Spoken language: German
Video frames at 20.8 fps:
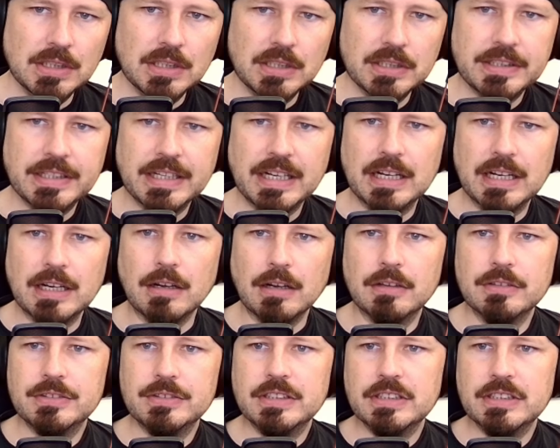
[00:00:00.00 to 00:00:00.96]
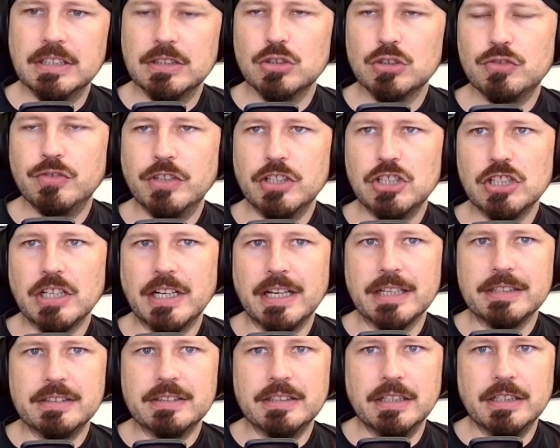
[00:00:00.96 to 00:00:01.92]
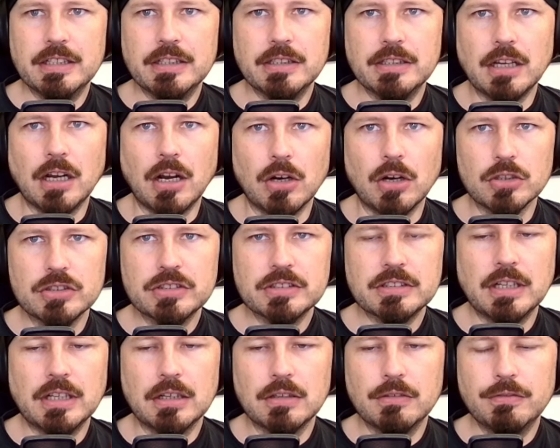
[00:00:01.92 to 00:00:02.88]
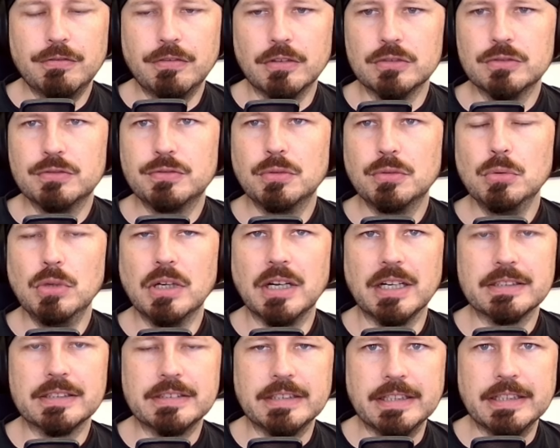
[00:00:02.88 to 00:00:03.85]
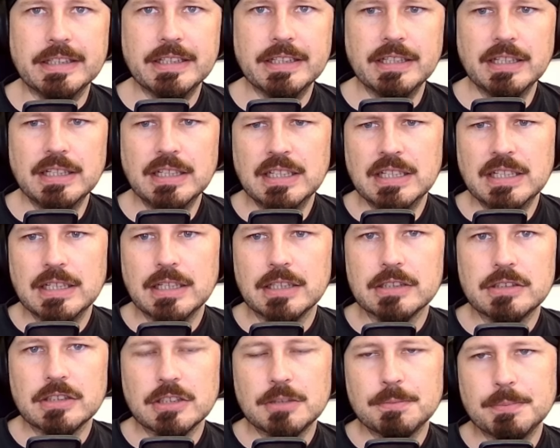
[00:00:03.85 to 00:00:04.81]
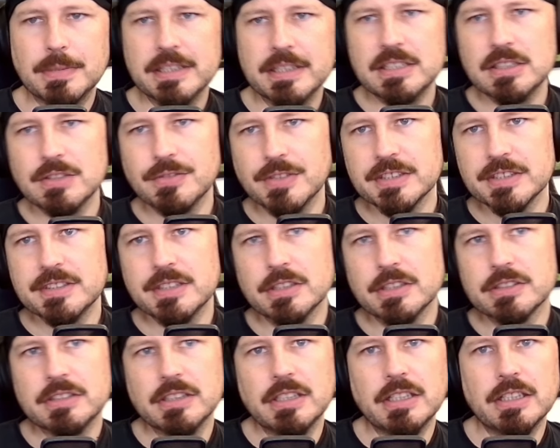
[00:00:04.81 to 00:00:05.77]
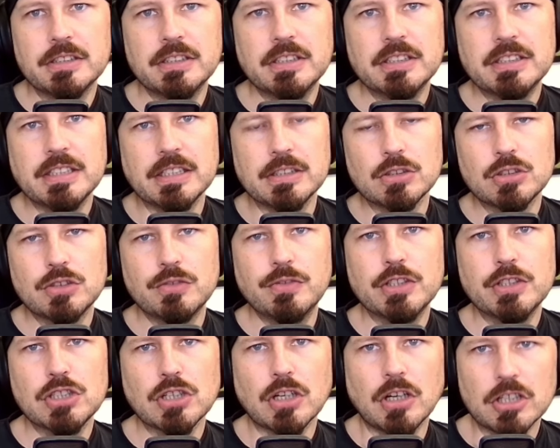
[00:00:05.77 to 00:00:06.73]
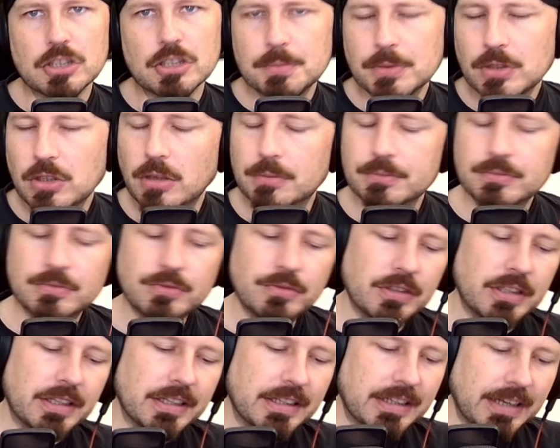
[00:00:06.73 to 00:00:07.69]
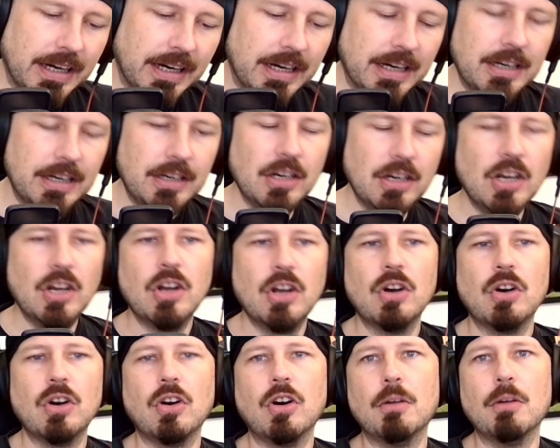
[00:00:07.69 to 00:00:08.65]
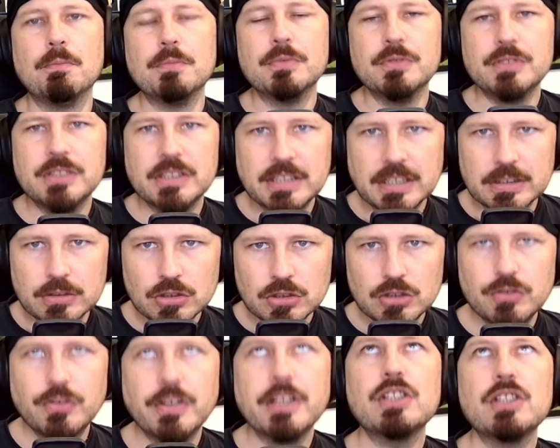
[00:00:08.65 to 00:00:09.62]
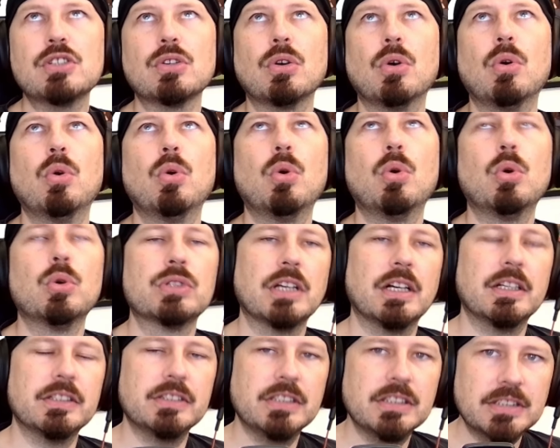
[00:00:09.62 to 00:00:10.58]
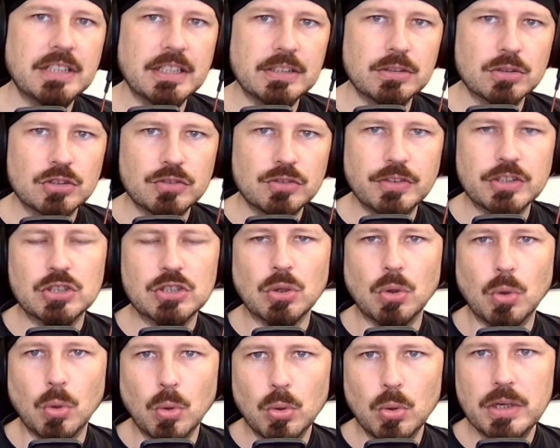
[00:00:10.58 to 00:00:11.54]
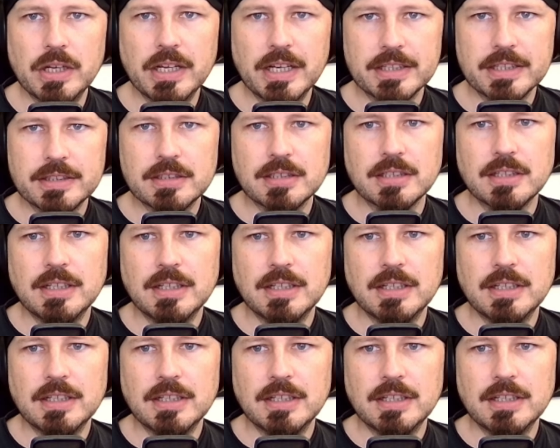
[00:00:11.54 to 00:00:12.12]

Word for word: Ja, Nintendo Switch hat einen Ausgang von Full HD. Also das Beste, was ihr aus einer Nintendo Switch rausbekommt, egal ob Nintendo Switch oder Nintendo Switch OLED,